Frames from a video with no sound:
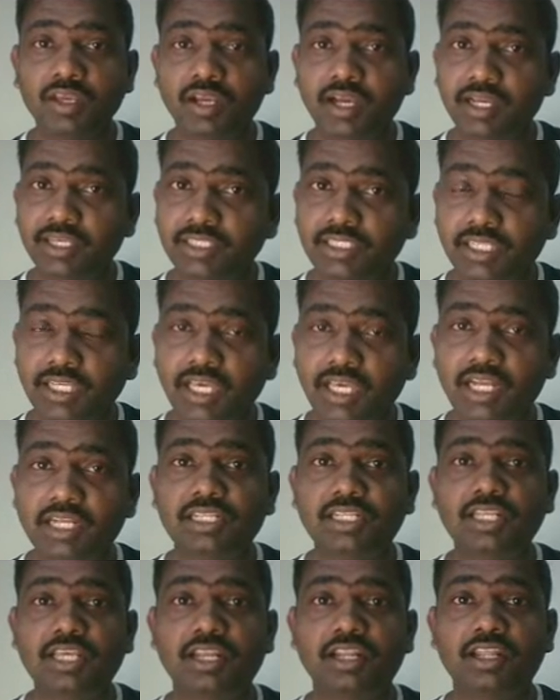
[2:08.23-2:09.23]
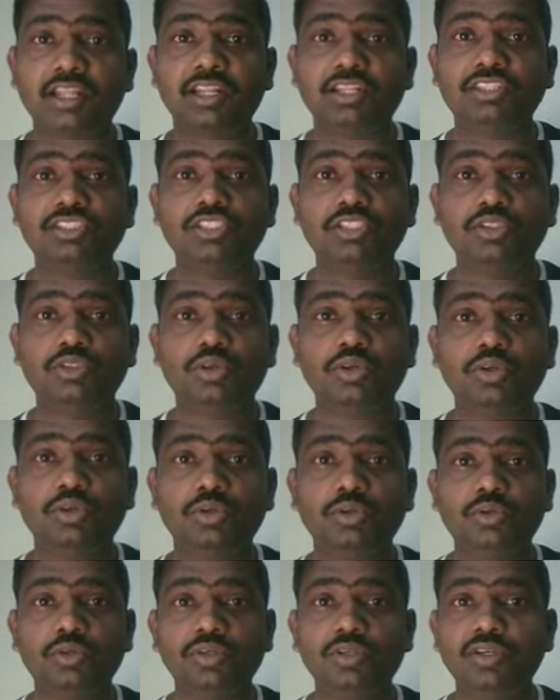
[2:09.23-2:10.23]
అయితే ఎలక్ట్రికల్ ఎనర్జీతో
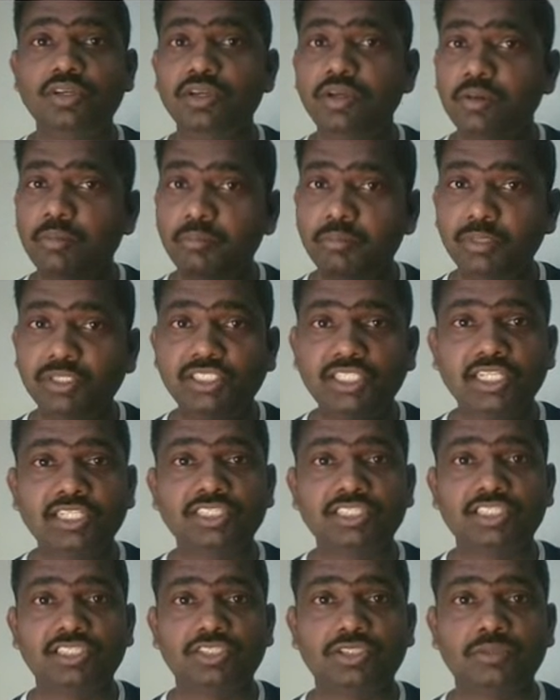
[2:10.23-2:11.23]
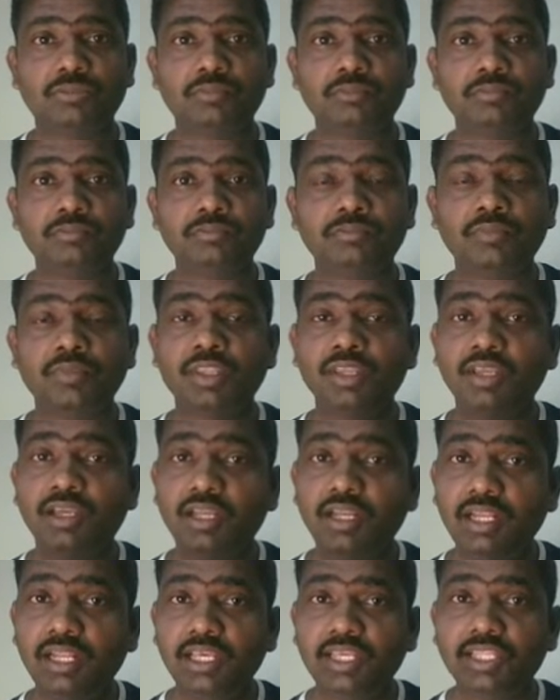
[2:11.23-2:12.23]
మిషనింగ్ చేసాం
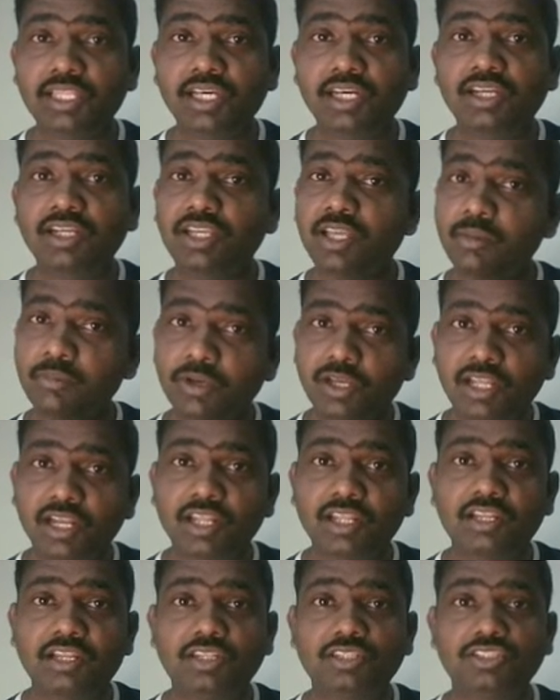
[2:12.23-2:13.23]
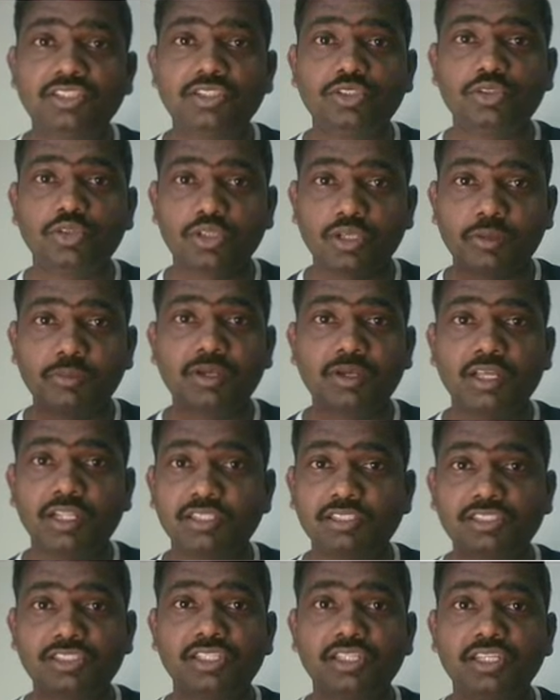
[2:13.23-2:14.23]
లేదా కెమికల్ ఎనర్జీతో
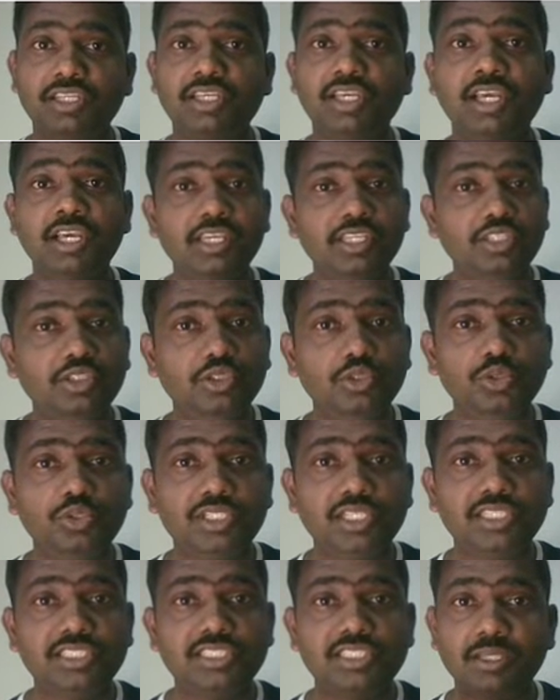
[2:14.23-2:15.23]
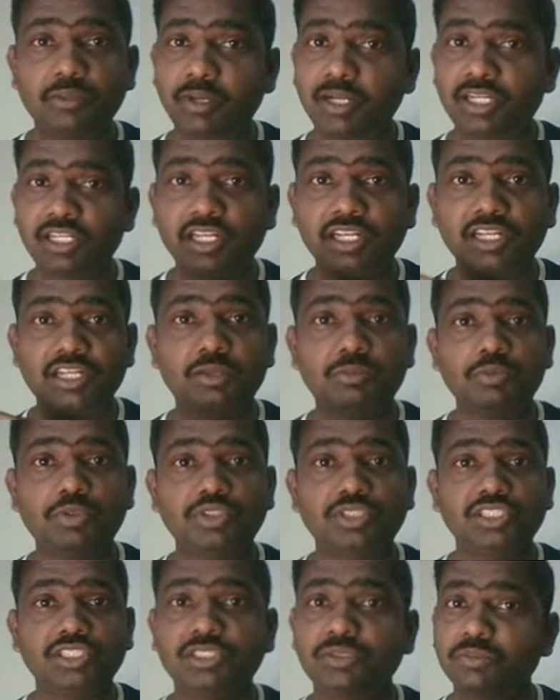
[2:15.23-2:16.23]
కెమికల్స్ని యూజ్ చేసి మెటీరియల్ రిమూవ్
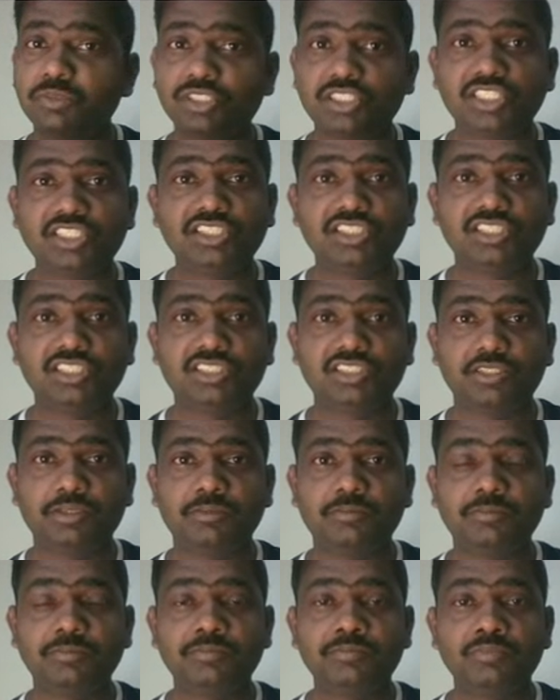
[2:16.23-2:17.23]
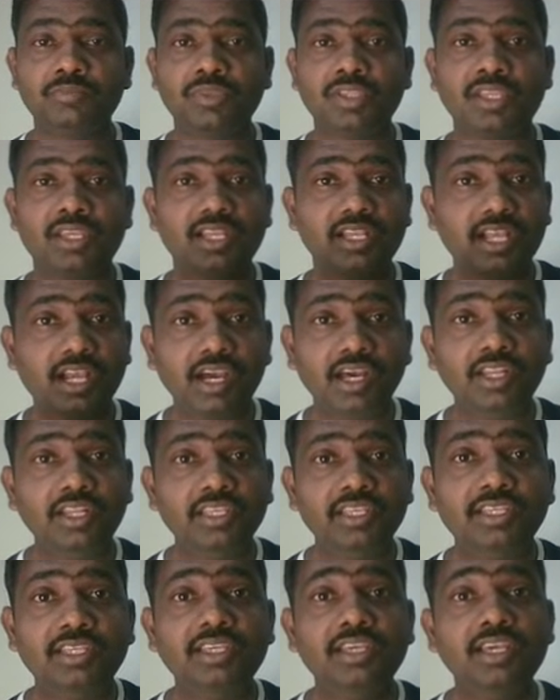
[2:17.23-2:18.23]
చేసి మిషనింగ్ చేసాం కానీ